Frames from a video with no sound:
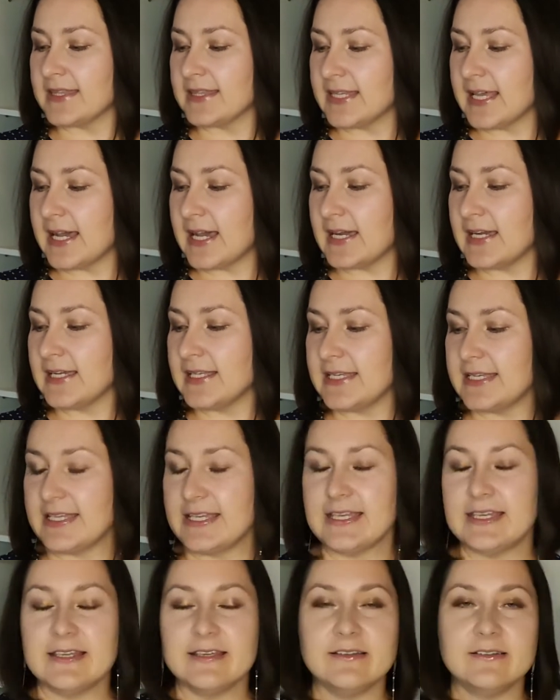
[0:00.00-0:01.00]
так
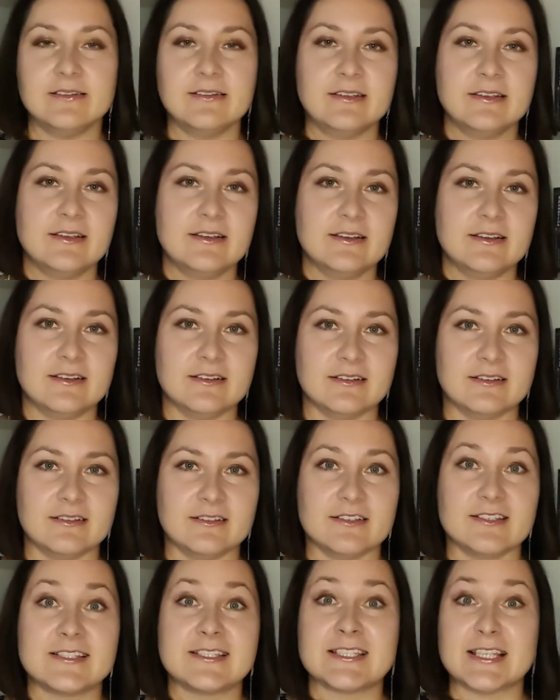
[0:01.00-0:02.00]
и э,
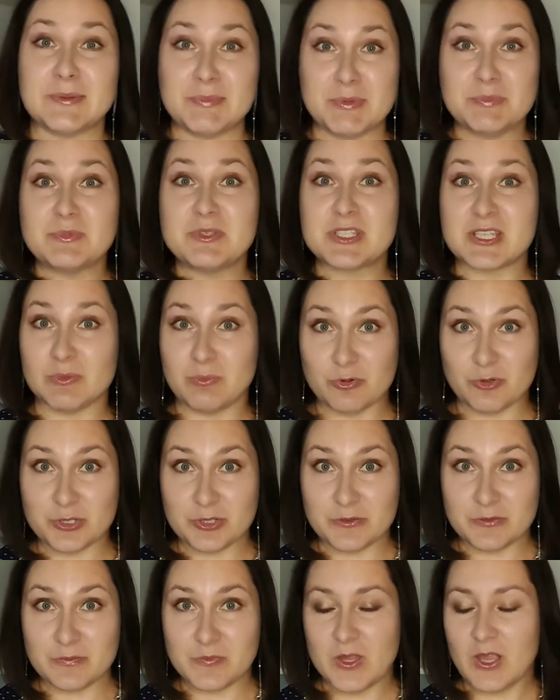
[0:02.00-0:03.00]
с самим
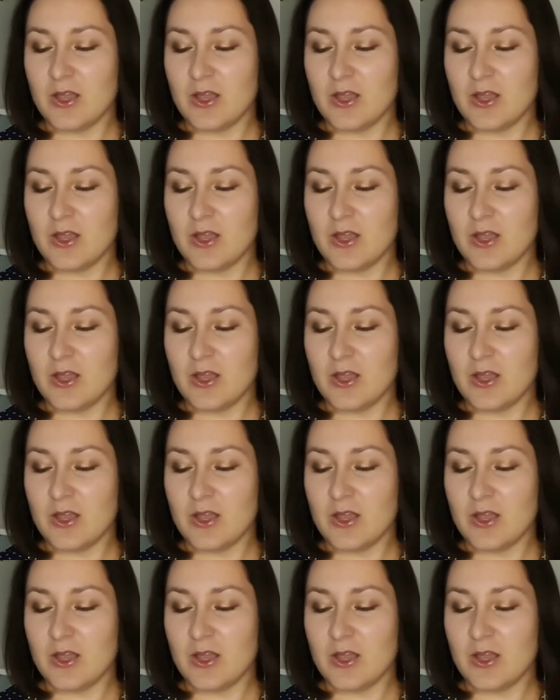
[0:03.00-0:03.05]
собой.